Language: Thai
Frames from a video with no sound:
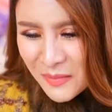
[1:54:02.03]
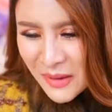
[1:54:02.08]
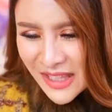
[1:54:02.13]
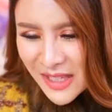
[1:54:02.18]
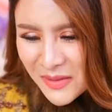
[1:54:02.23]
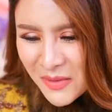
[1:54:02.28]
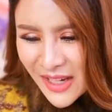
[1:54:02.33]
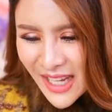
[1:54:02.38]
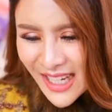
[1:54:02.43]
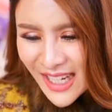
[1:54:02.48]
ป
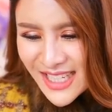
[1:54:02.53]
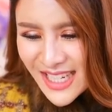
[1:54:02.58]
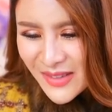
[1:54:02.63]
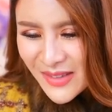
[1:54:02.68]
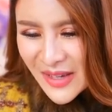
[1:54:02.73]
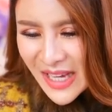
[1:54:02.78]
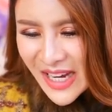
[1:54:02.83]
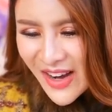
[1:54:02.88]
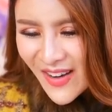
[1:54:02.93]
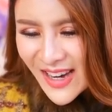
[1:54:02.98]
ฏิบอกอยากเจ
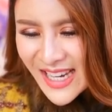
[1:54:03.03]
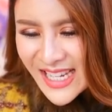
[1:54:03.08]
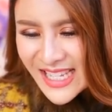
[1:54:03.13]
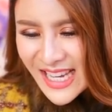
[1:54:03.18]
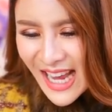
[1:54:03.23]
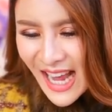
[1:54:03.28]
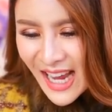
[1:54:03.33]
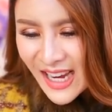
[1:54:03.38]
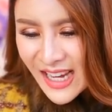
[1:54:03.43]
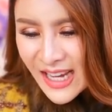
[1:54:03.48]
อพี่ก้อย
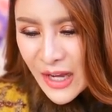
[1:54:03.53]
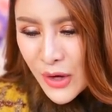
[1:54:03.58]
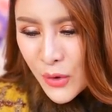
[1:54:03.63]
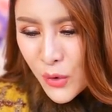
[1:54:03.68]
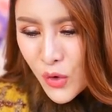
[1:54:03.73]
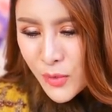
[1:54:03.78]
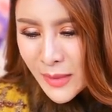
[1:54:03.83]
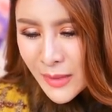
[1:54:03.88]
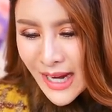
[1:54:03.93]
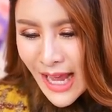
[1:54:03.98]
จัง
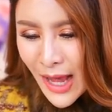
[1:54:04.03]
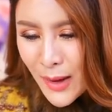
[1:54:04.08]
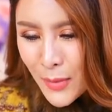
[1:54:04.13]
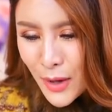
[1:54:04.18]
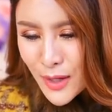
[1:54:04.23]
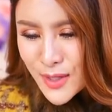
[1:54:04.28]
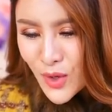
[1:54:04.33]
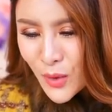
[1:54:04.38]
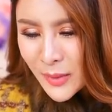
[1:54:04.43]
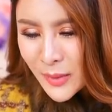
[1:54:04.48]
คุณมะนาว
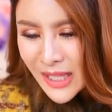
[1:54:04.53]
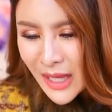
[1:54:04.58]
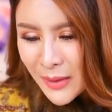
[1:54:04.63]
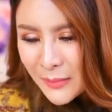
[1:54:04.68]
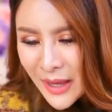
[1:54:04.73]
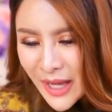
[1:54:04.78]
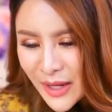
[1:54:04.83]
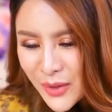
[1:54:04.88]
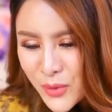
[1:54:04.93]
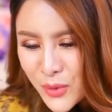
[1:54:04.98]
บอกส่งไป
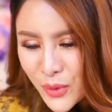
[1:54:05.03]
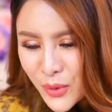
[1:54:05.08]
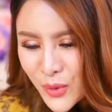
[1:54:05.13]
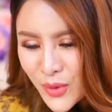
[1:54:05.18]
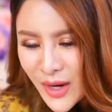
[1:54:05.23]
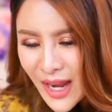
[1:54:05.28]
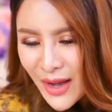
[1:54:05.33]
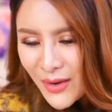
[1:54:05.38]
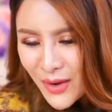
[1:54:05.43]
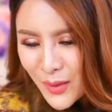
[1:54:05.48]
ทางเพจครู
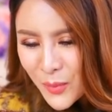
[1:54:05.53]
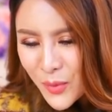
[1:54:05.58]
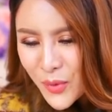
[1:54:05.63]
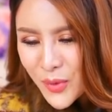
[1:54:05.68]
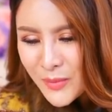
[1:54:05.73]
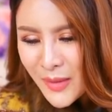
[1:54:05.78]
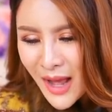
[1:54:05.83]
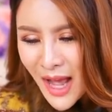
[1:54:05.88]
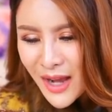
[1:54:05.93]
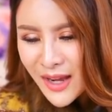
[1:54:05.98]
รุ้งแล้วขอบ
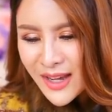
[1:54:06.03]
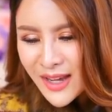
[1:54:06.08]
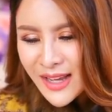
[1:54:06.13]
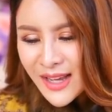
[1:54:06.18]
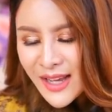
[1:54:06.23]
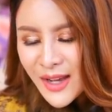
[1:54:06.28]
คุณมาก